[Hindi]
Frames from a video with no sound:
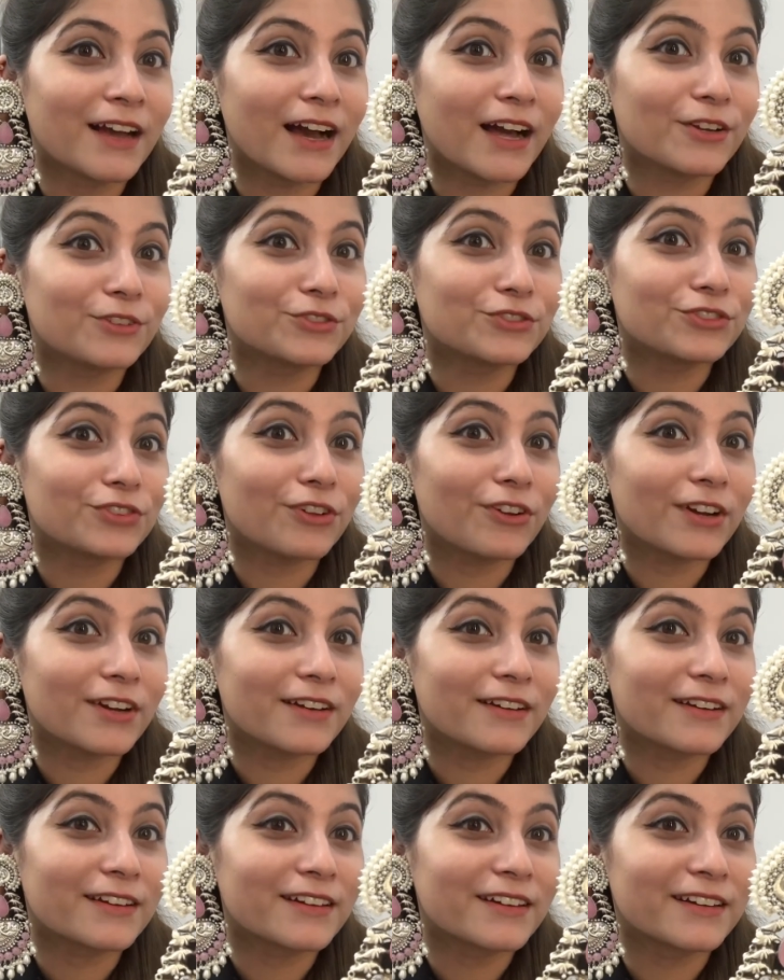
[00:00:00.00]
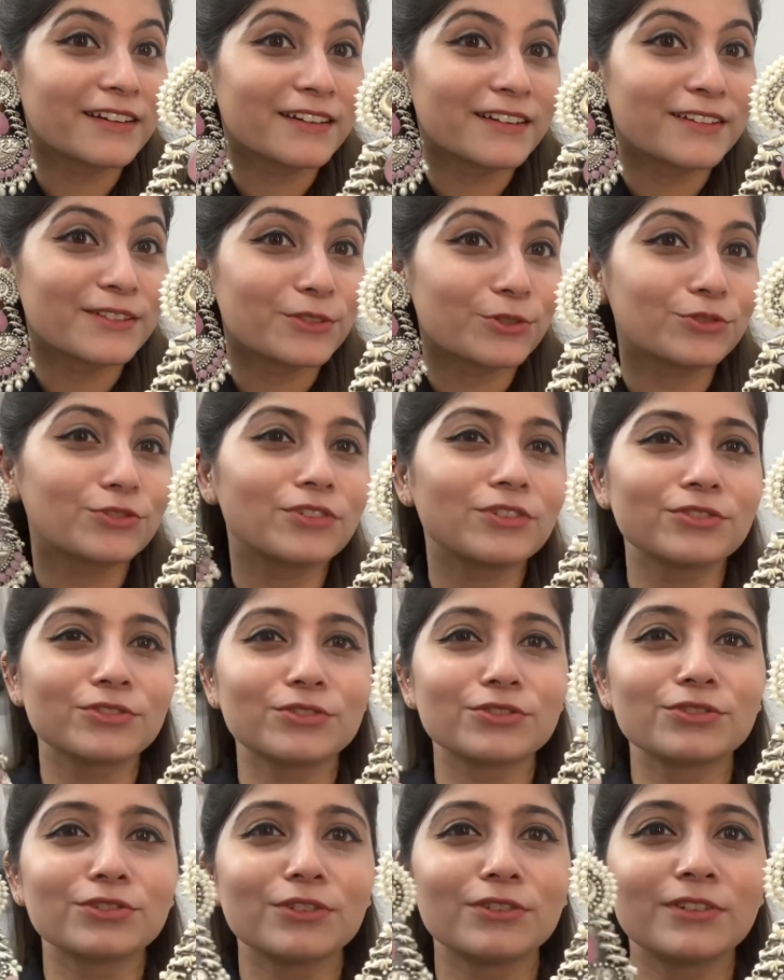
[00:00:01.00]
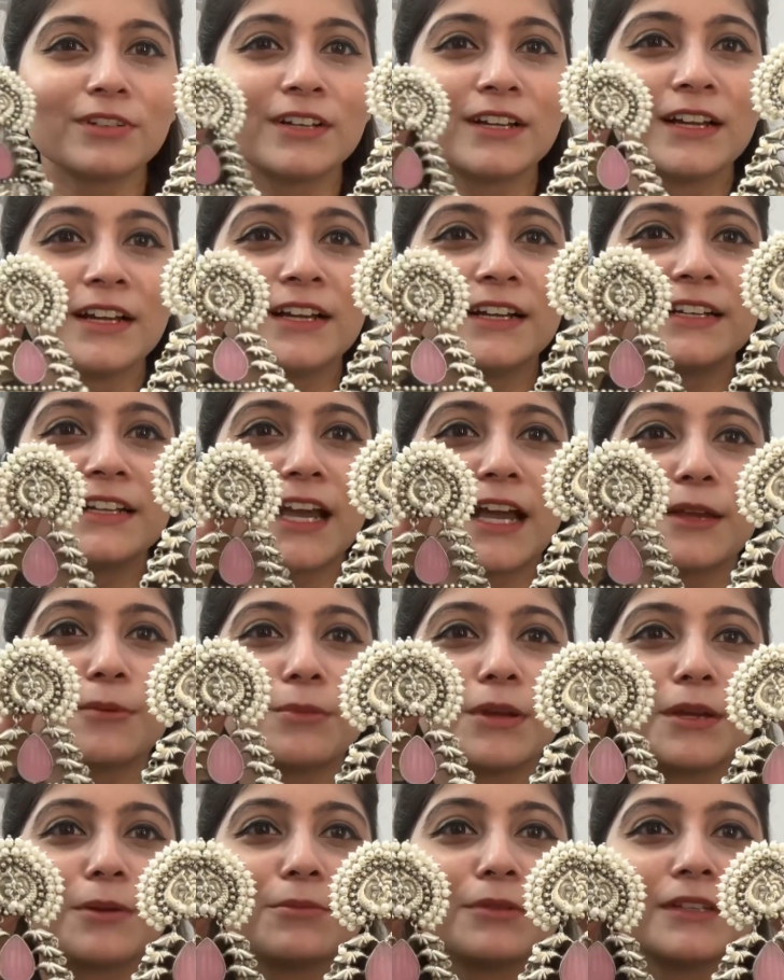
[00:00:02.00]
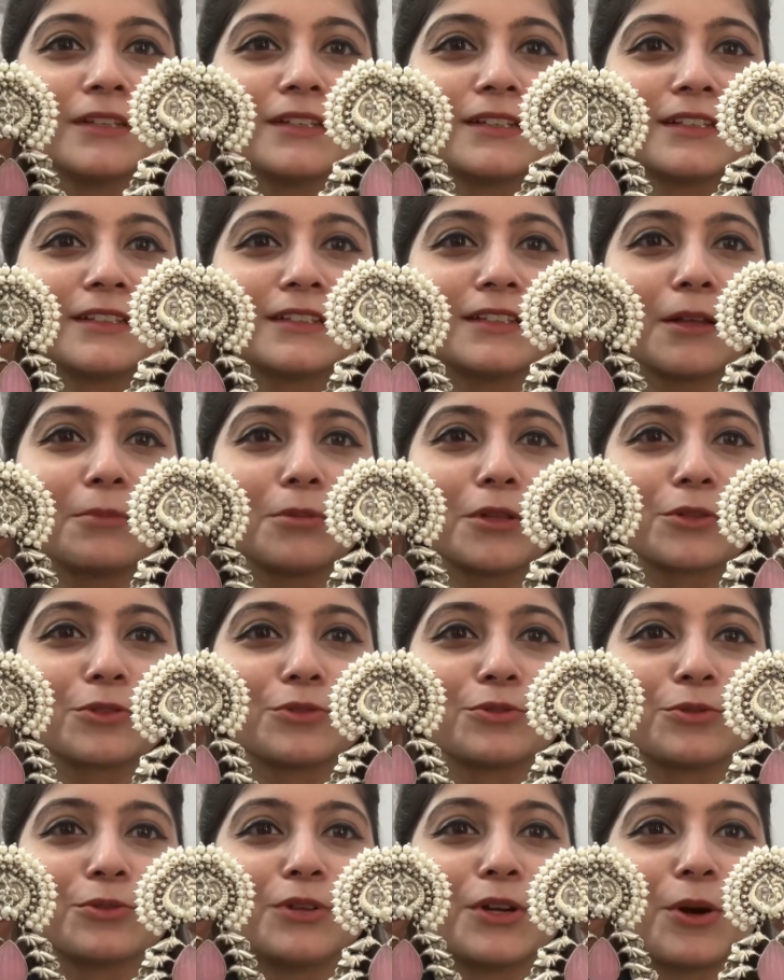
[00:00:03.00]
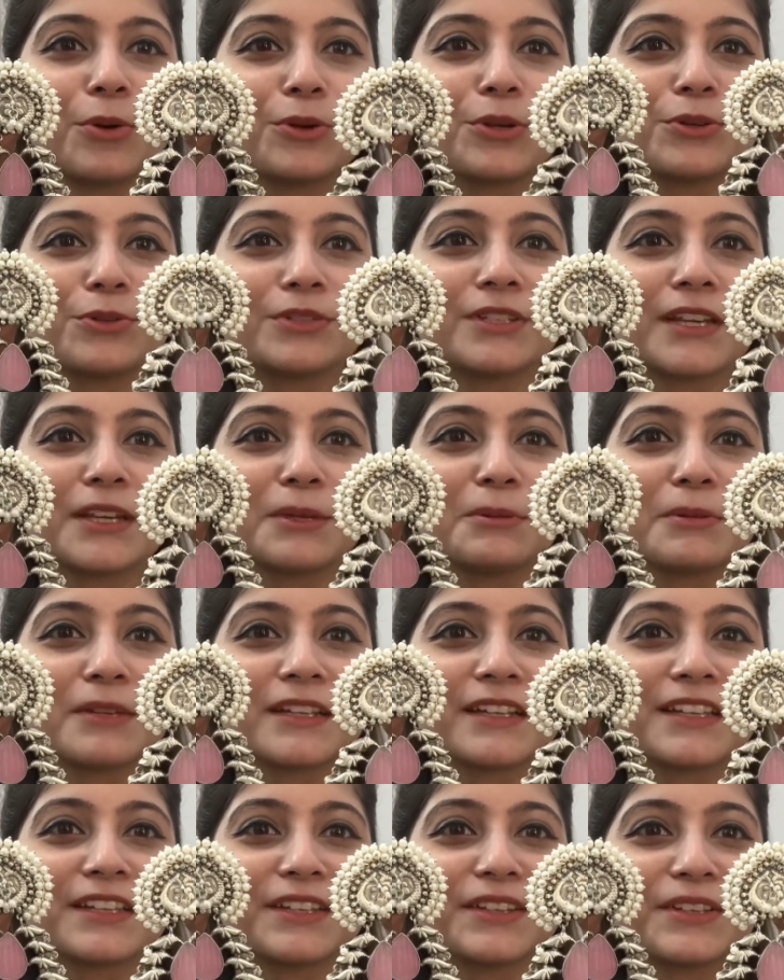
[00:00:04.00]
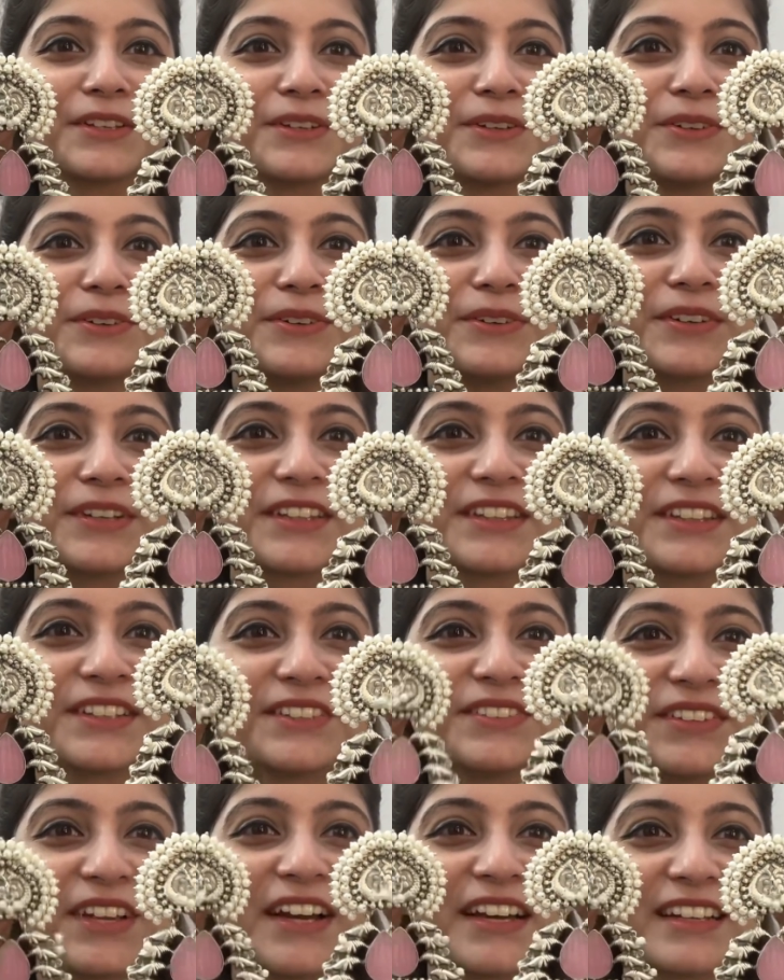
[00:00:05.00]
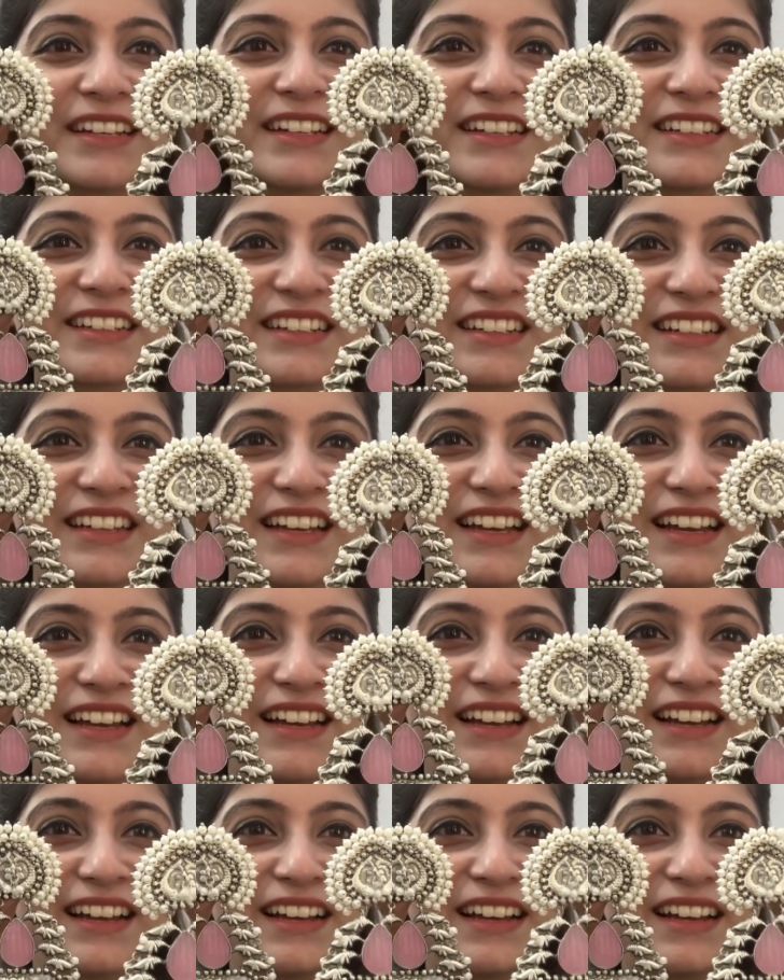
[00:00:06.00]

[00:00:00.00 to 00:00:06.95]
आर यू श्योर सोच लो सोच लो टाइम है अभी तब तक तो सोल्ड आउट ही हो जाएंगे मेरे ये देखो कितने प्यारे लग रहे हैं